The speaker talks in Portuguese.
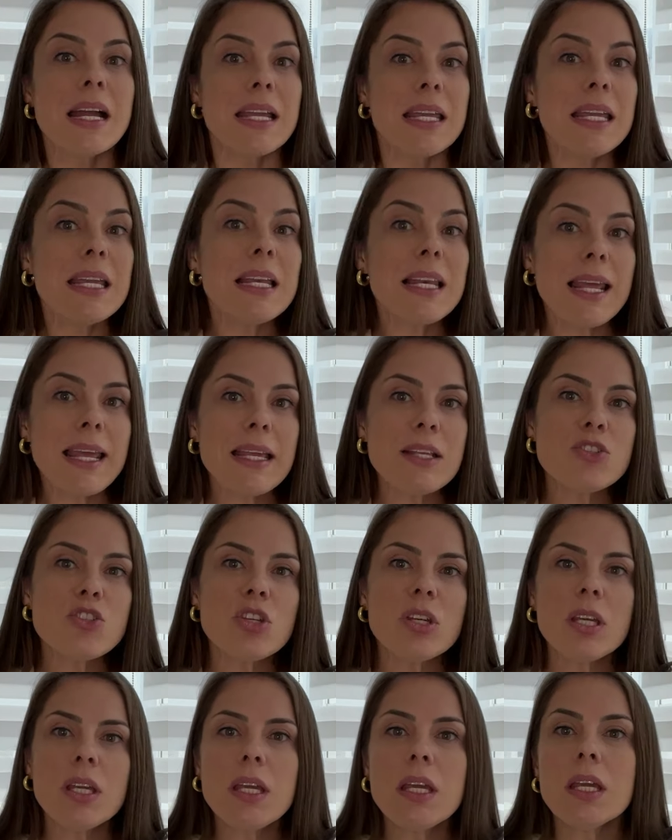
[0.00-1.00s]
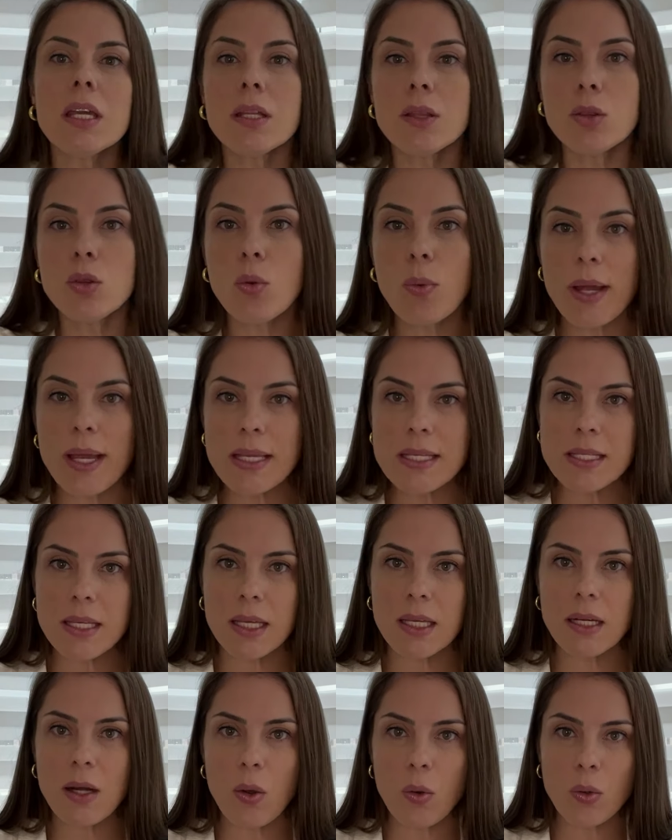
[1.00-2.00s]
E leite e doença
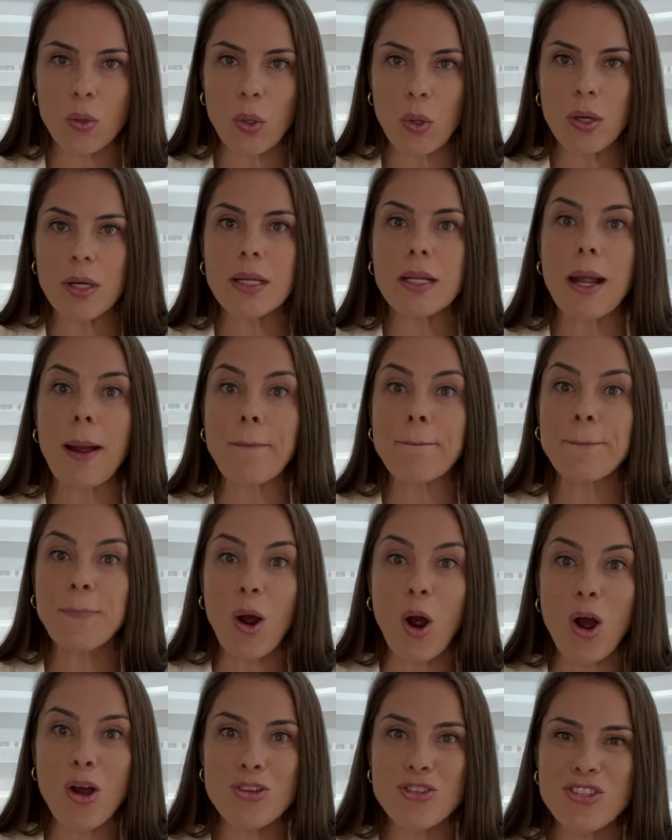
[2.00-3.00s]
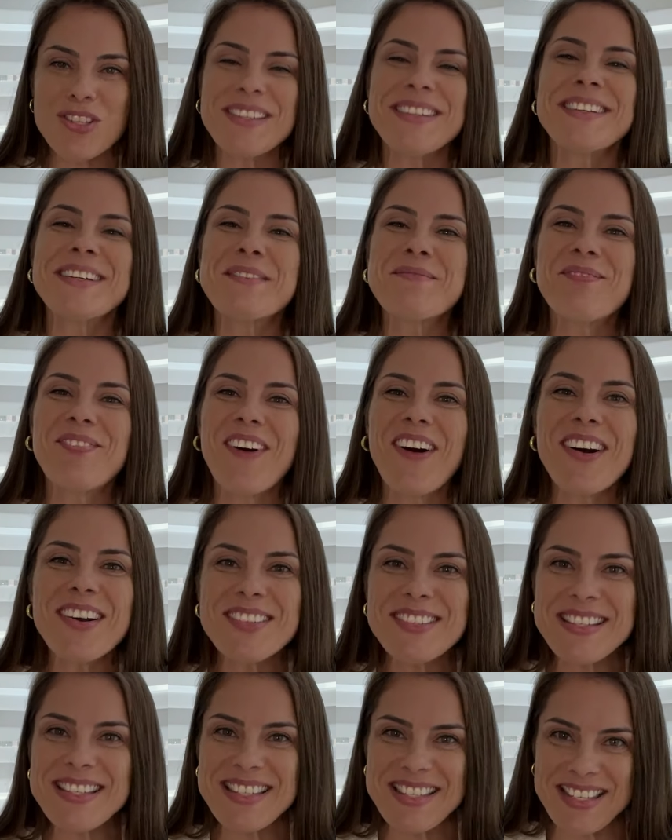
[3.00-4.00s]
renal crônica? Pode?
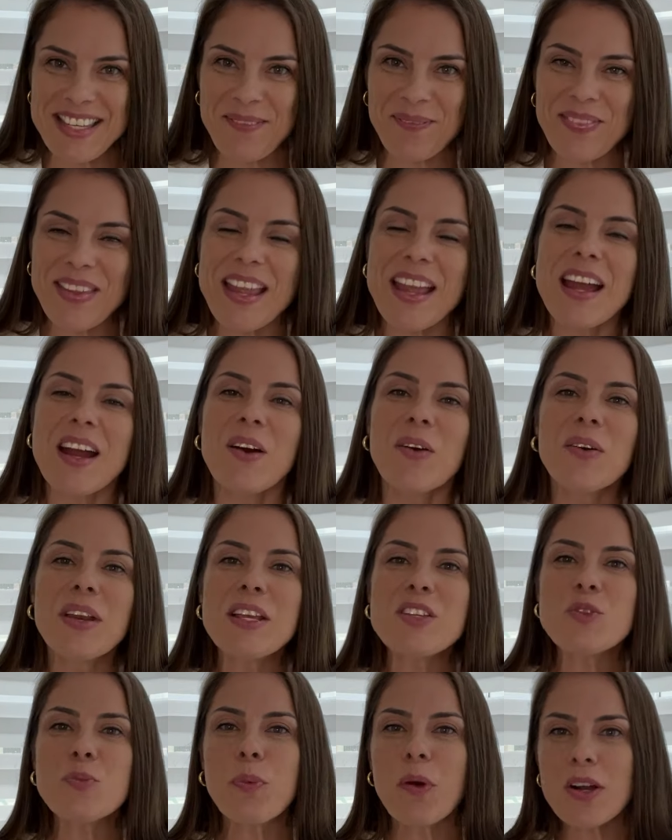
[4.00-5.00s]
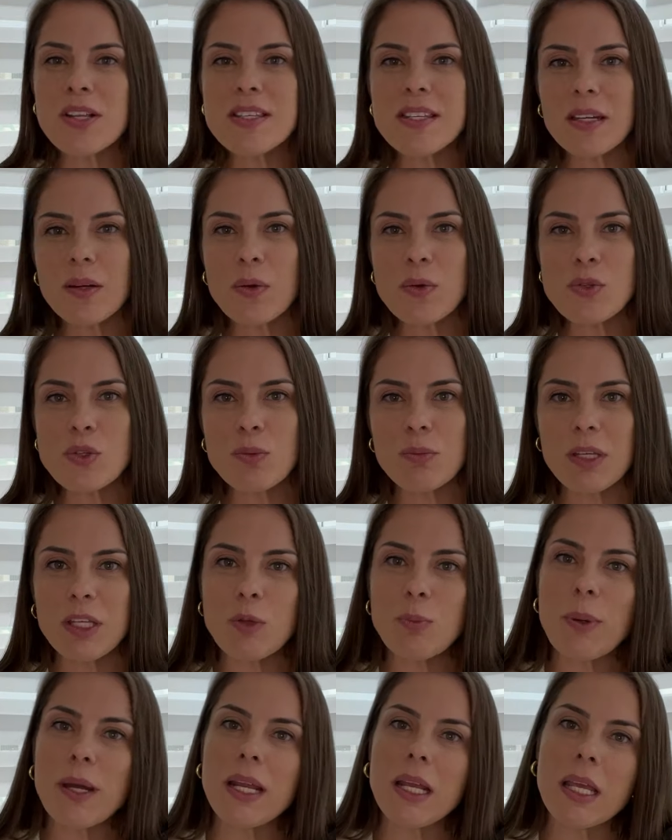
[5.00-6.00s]
Pode sim. O leite pode ser
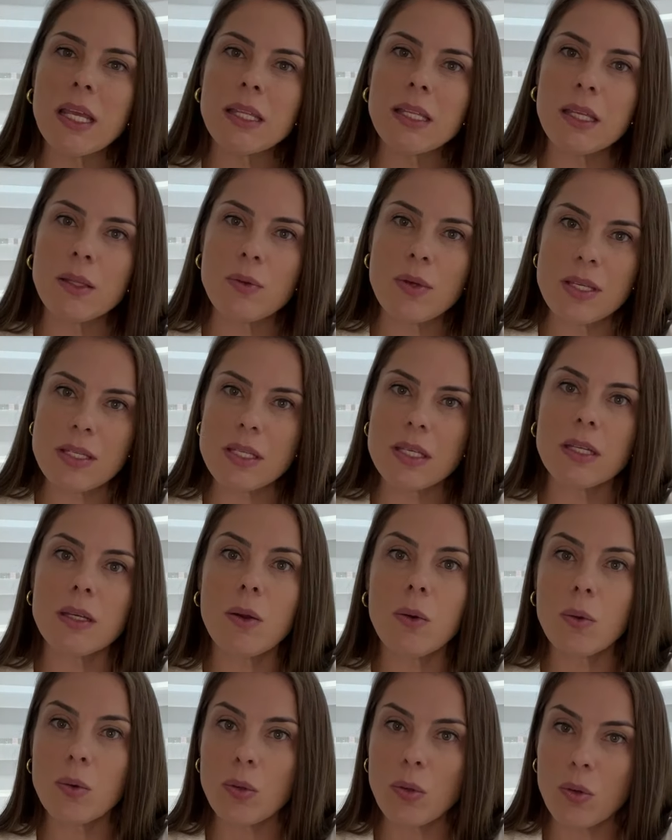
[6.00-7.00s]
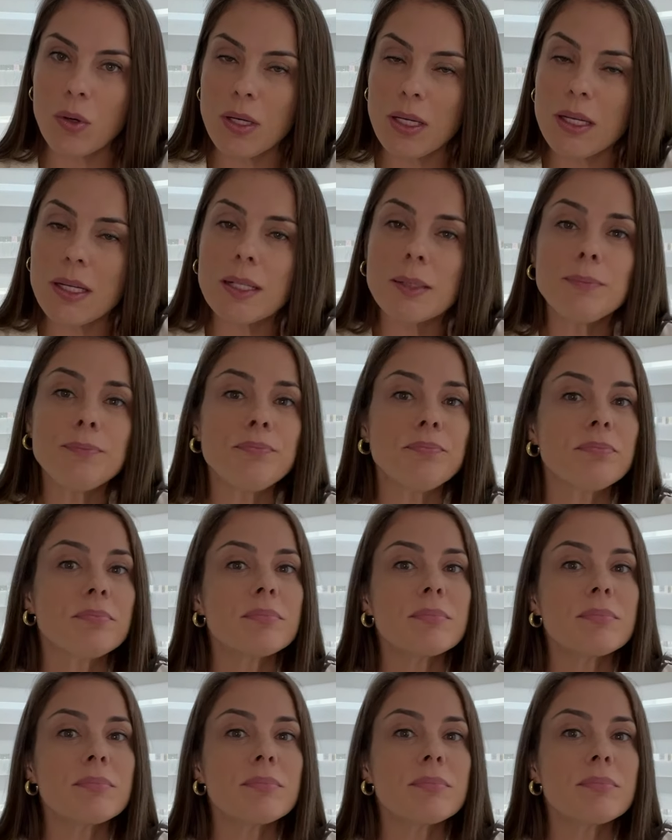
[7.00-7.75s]
consumido para quem tem doença renal crônica,